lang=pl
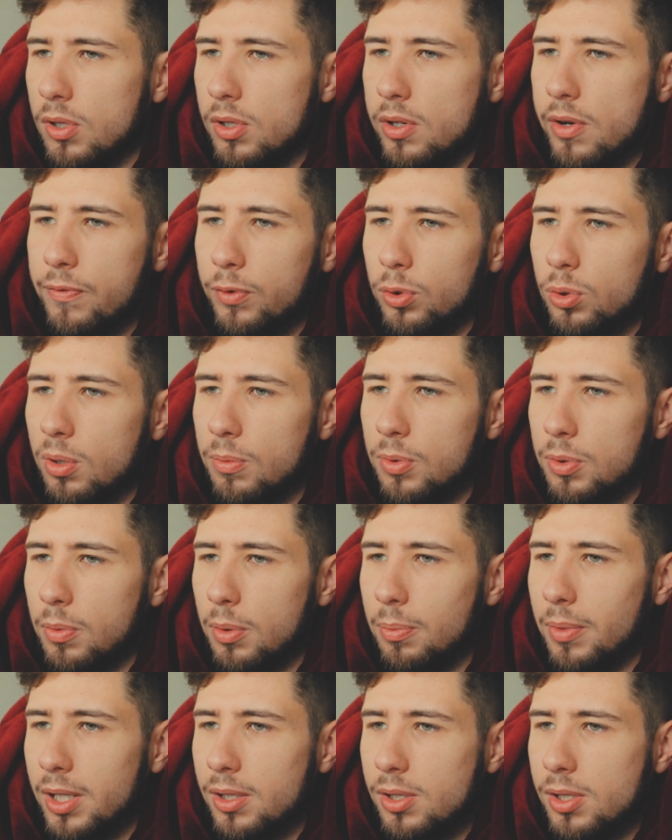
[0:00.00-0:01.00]
Jeśli w którymś
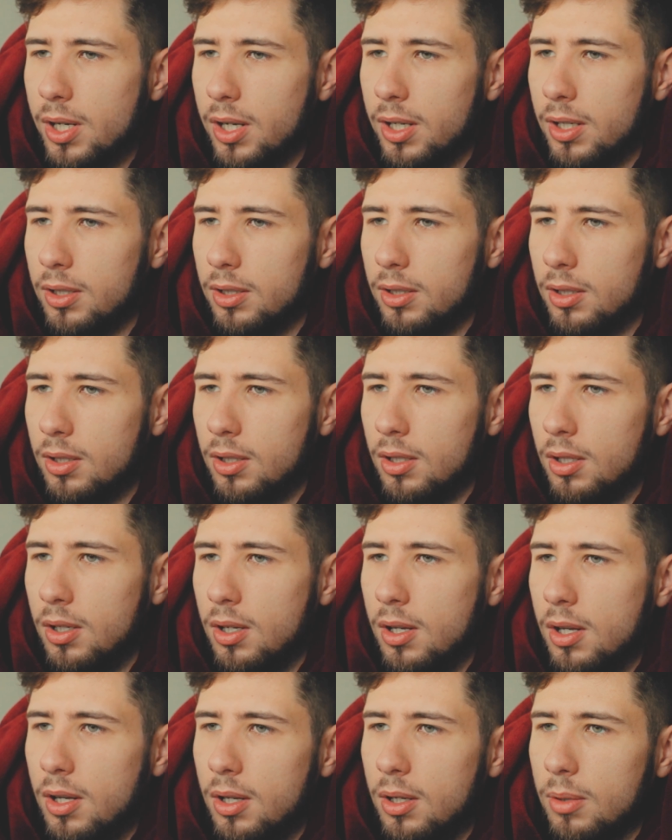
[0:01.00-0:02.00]
momencie
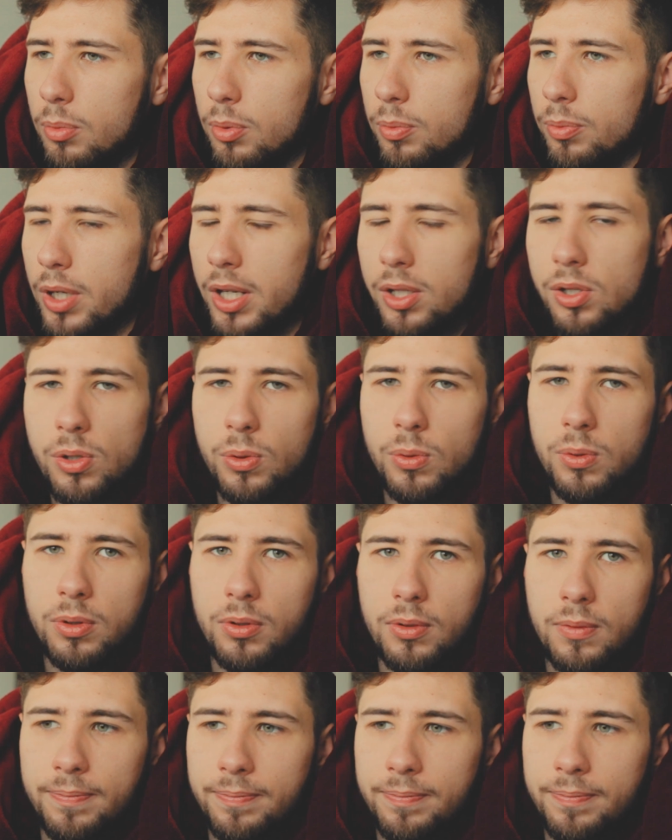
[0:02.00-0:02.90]
bym bredził